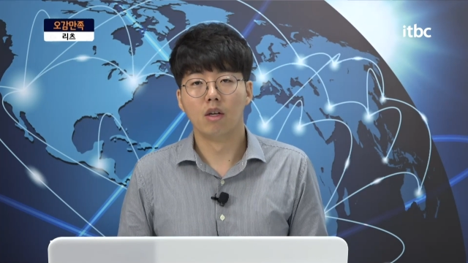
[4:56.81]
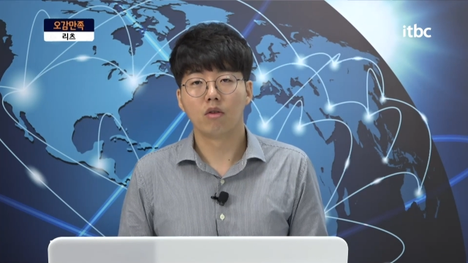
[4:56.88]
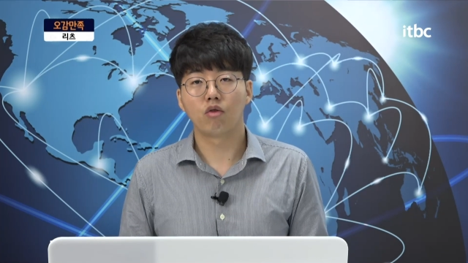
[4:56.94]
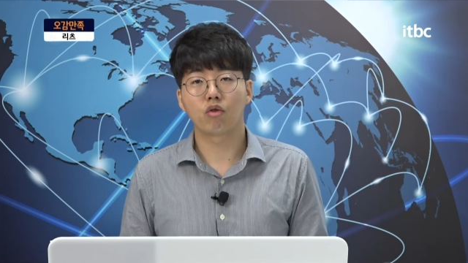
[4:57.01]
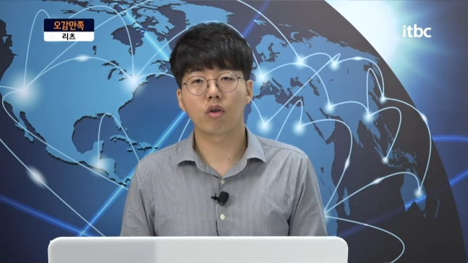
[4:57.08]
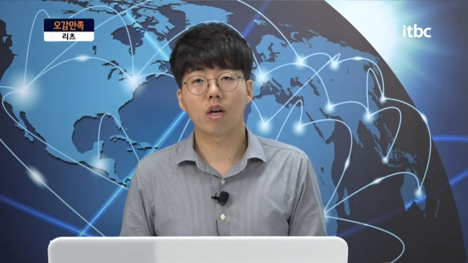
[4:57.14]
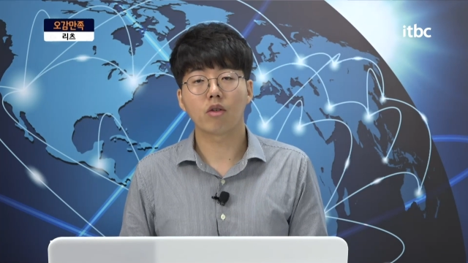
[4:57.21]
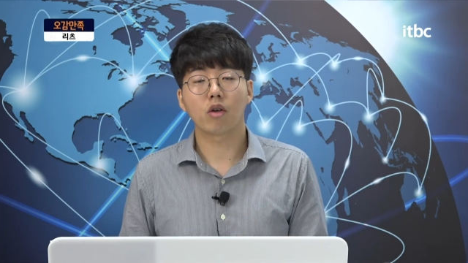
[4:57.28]

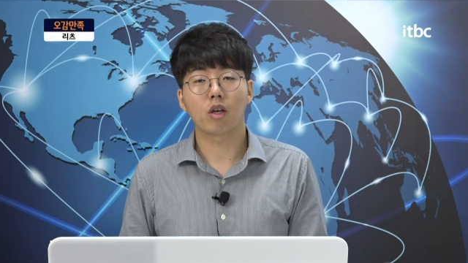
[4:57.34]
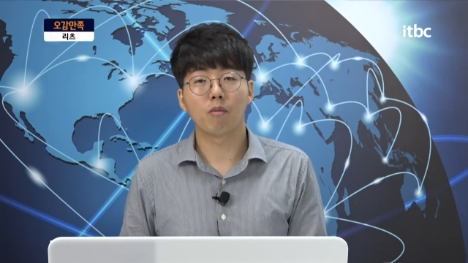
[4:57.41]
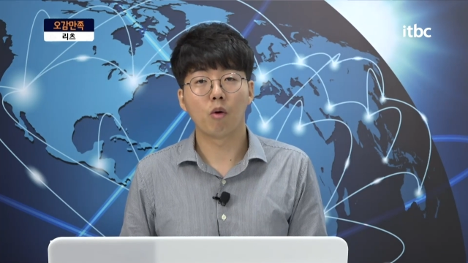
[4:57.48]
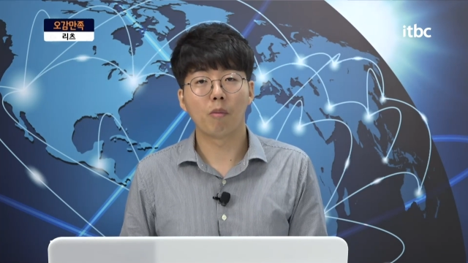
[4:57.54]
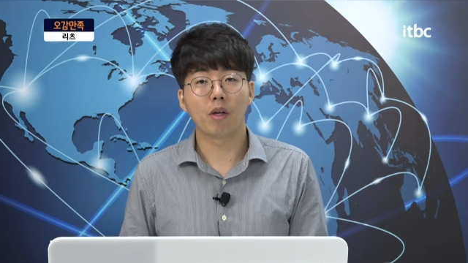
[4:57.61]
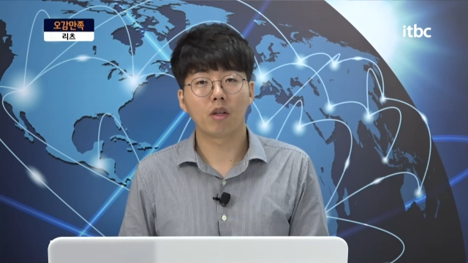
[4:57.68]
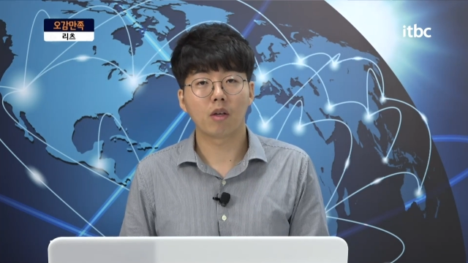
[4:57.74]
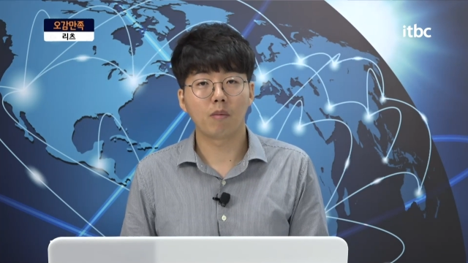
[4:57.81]
주가적인
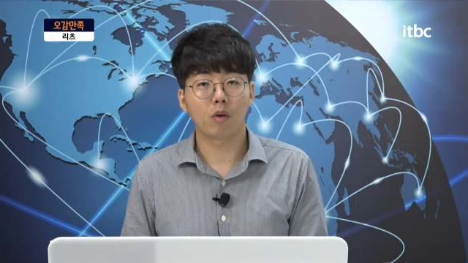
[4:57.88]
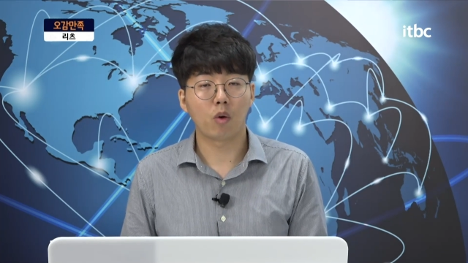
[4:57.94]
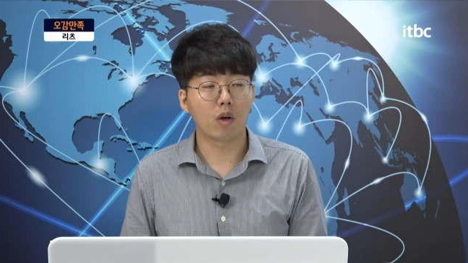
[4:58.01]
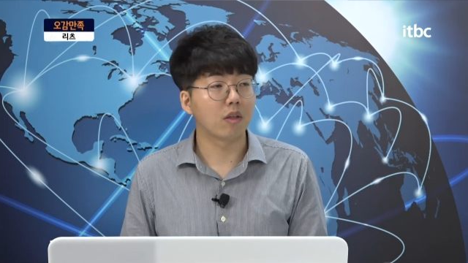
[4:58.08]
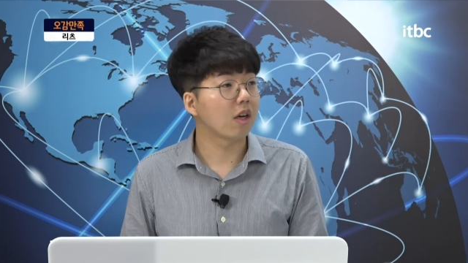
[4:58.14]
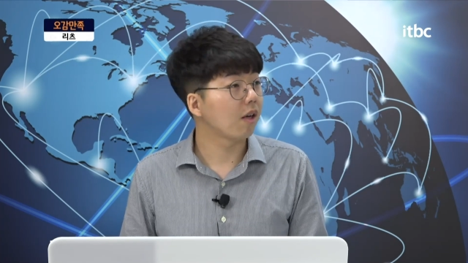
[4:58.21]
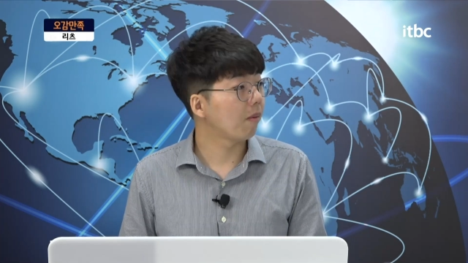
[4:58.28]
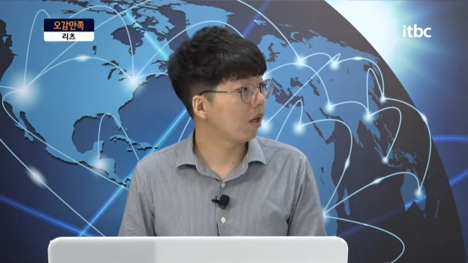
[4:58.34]
모멘텀이
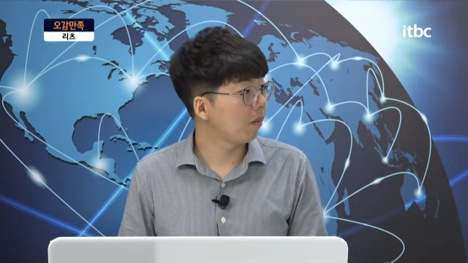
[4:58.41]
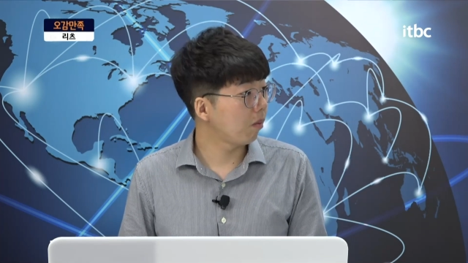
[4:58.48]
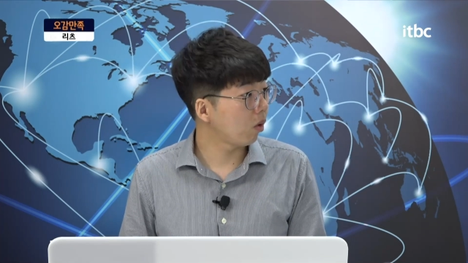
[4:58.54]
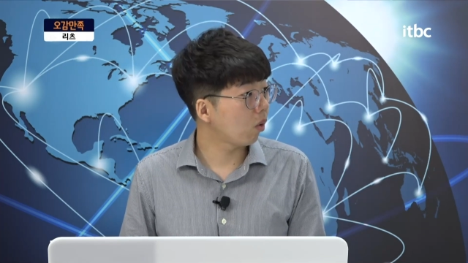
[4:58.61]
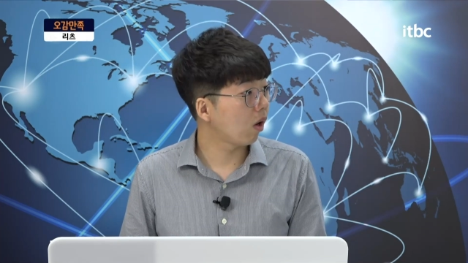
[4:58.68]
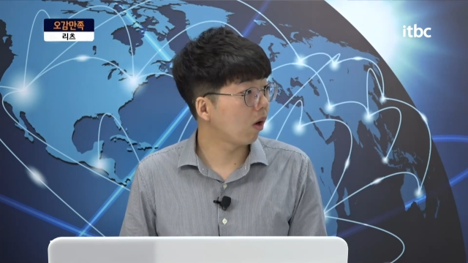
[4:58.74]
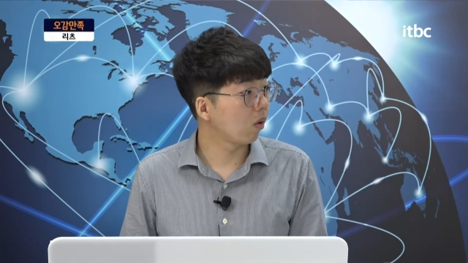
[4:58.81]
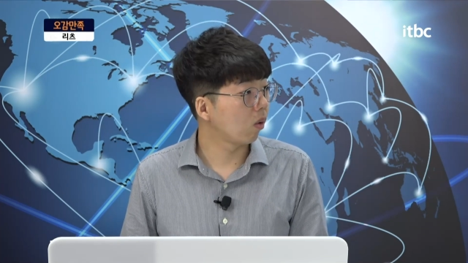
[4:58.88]
굉장히 많이
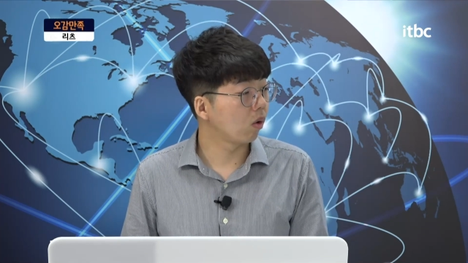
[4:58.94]
필요하고